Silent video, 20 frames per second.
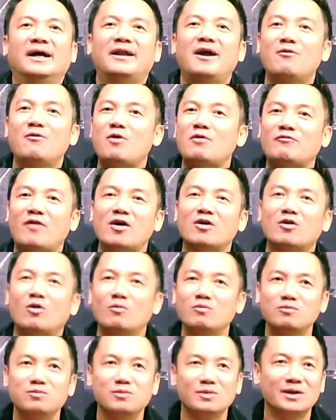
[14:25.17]
à, đó quốc bảo
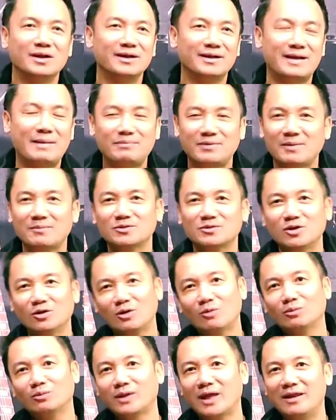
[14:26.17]
cũng ờ, cập nhật một số
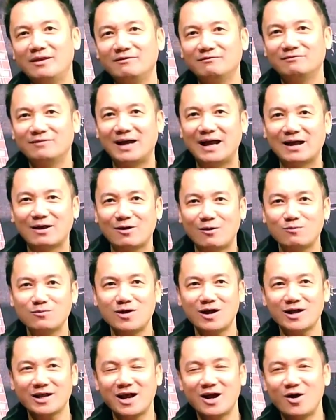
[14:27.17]
thông tin và cũng
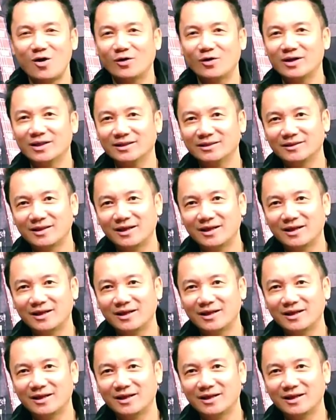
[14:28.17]
có cơ hội để,